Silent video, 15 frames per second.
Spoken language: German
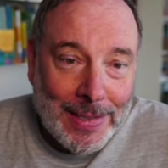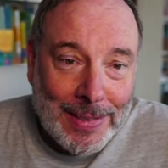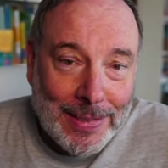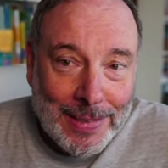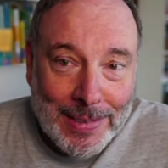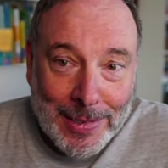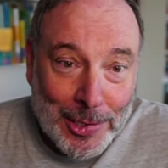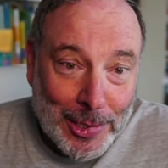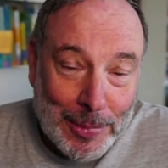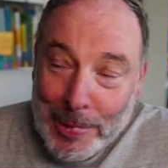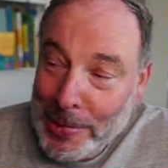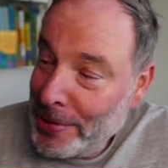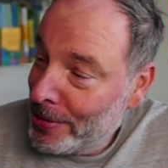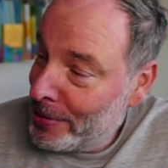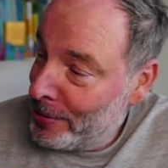äh, schreibe
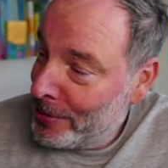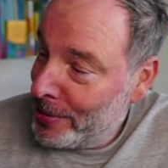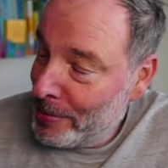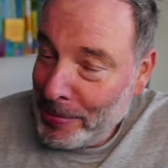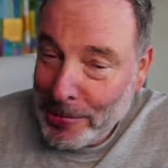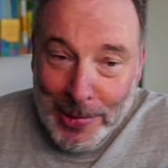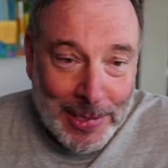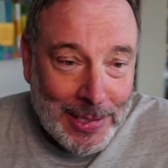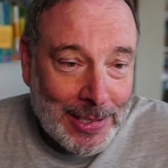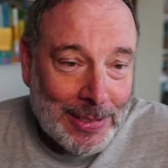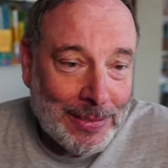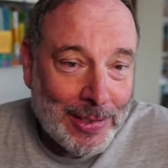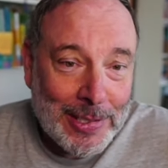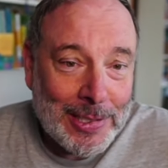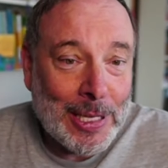das jetzt zusammen oder nicht,
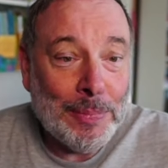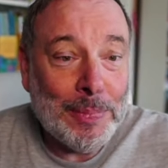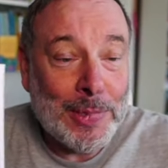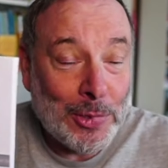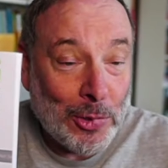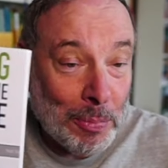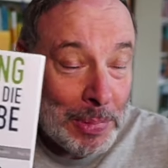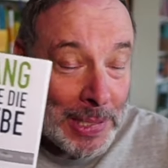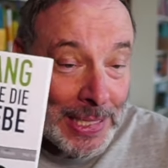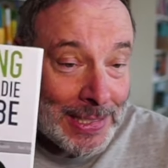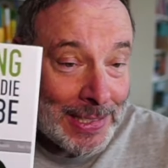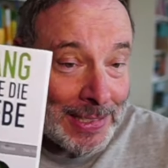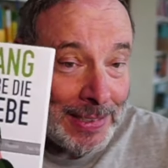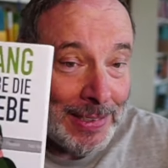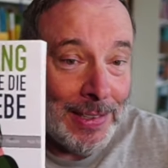weil ich habe es
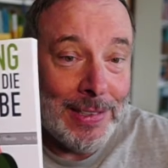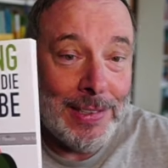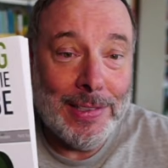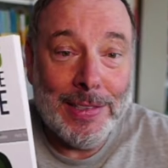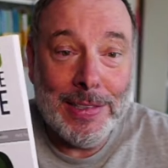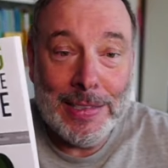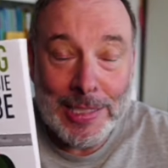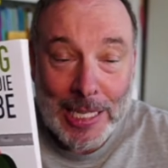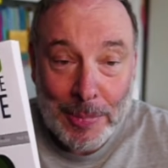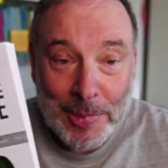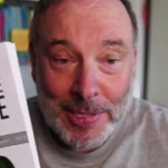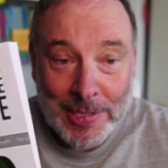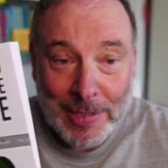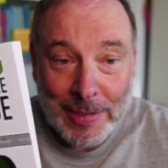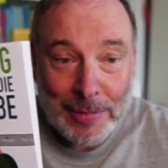komplett äh,
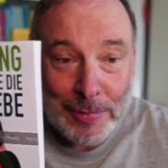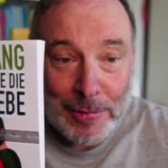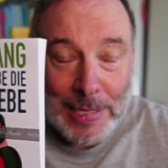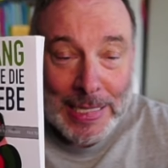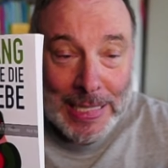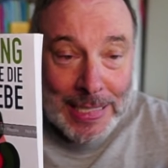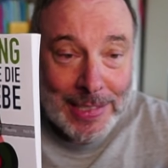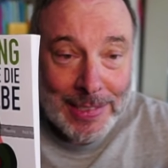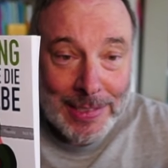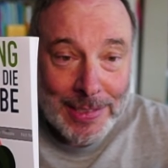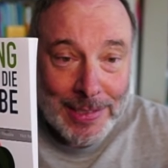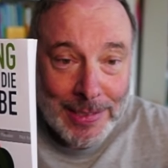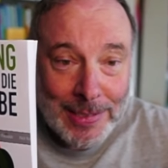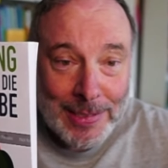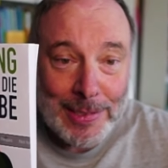selbst
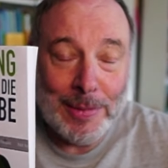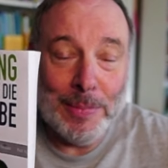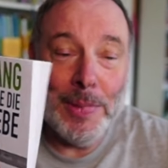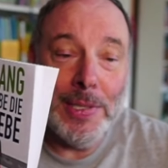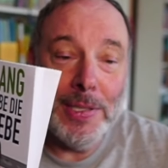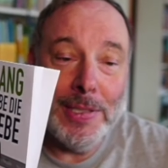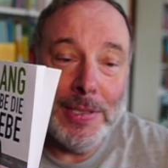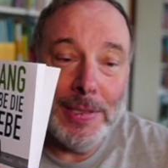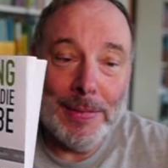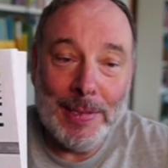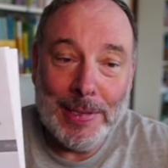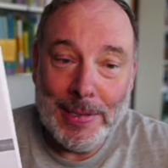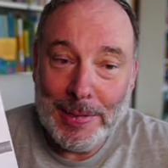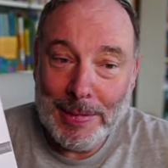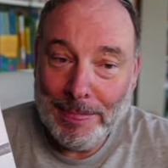verlegt diesmal,
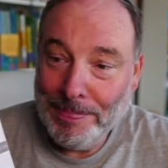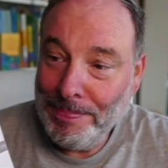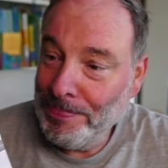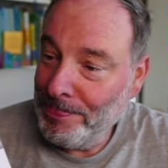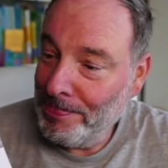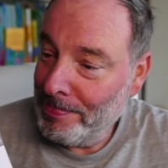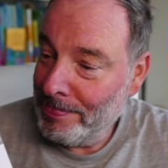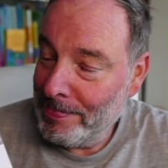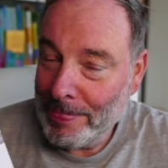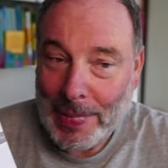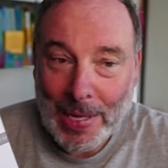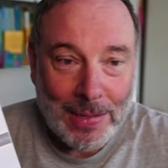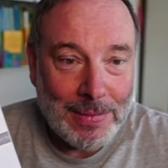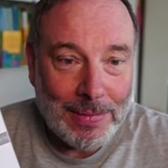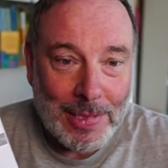ähm,
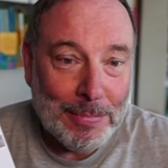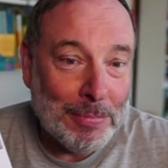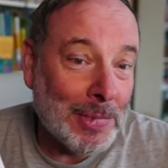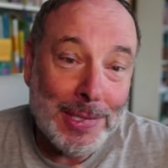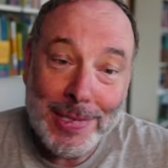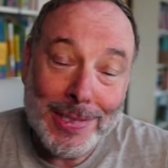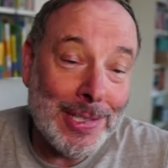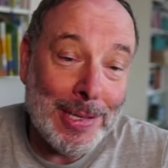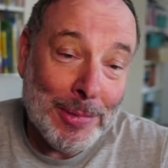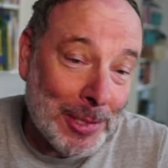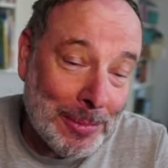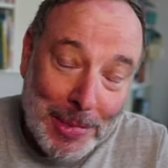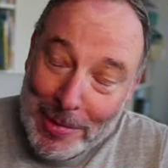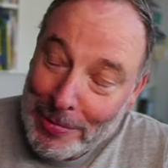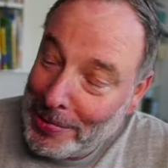im Christian
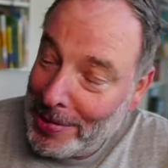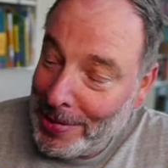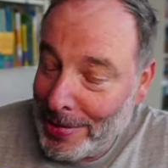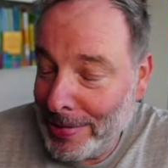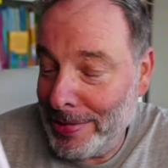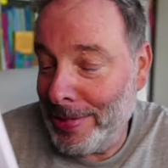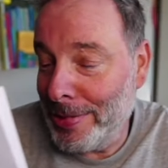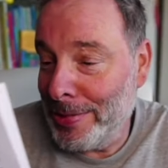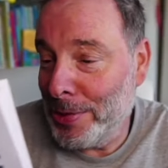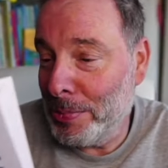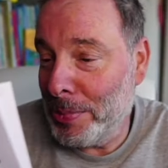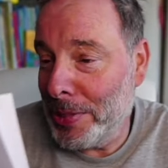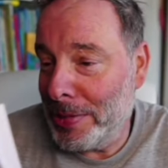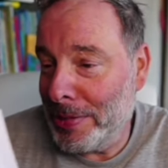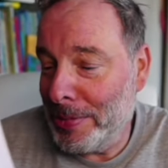Hemschemeier Verlag, nein,
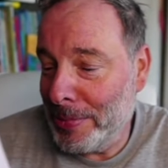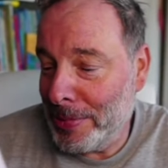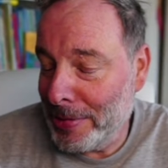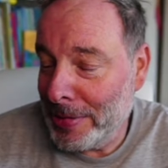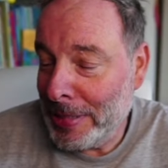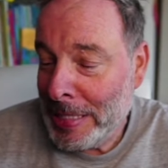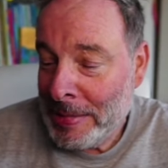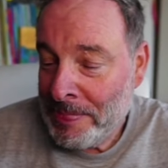Spaß gibt's nicht.